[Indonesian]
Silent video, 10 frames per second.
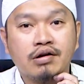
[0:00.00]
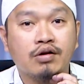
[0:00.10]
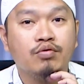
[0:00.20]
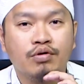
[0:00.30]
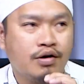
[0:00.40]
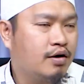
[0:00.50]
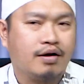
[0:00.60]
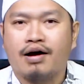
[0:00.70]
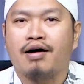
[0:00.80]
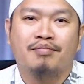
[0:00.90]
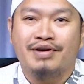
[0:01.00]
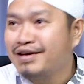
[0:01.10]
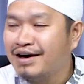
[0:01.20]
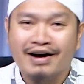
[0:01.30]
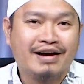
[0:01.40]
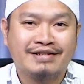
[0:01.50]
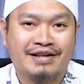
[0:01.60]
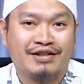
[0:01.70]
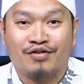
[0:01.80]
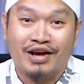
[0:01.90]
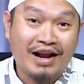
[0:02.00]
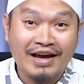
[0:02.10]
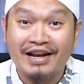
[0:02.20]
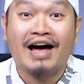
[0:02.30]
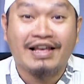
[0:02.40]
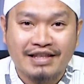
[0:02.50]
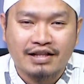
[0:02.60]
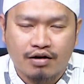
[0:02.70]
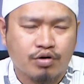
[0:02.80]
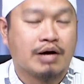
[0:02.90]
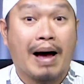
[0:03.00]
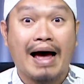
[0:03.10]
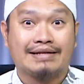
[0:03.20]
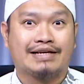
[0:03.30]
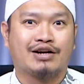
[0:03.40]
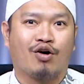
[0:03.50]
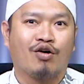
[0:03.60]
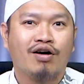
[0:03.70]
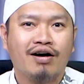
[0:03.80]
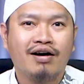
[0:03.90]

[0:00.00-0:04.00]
Lalu kami ya sinetron ilahi-ilahi Tat. Oh, sama aja dong.